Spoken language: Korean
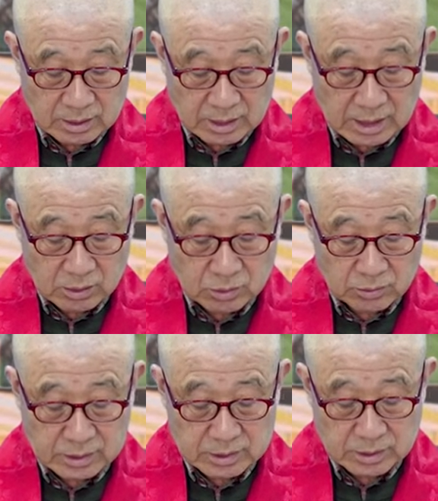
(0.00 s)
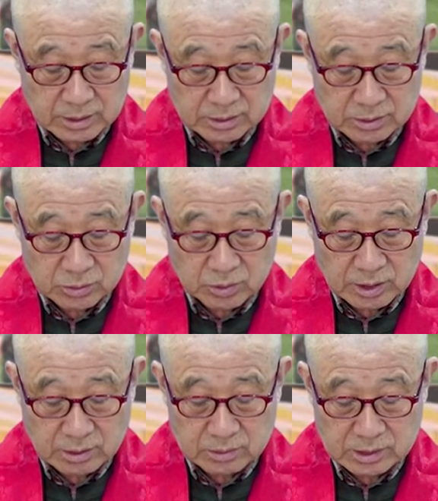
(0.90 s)
앙코르왓에 와 대해서
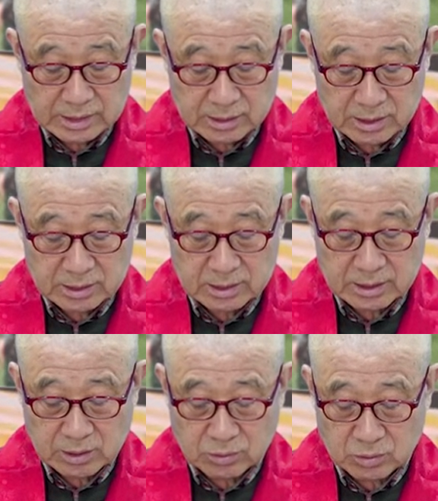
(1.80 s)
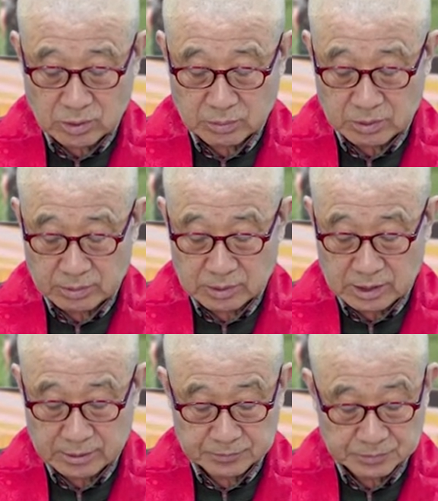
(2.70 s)
소개하려면 상당한 양의 원고가
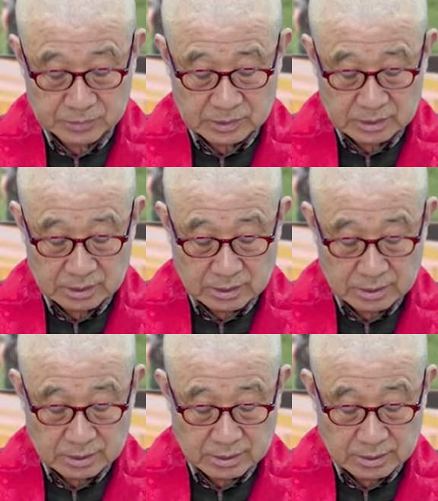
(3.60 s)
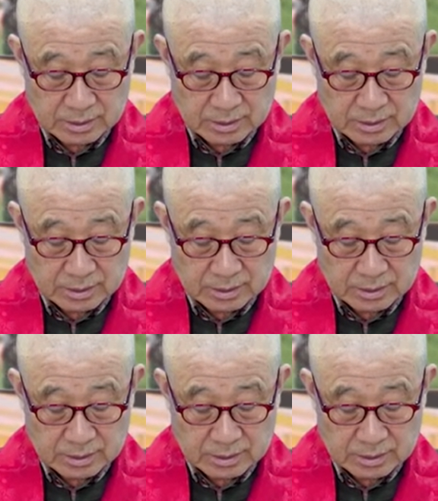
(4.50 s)
필요합니다. 에,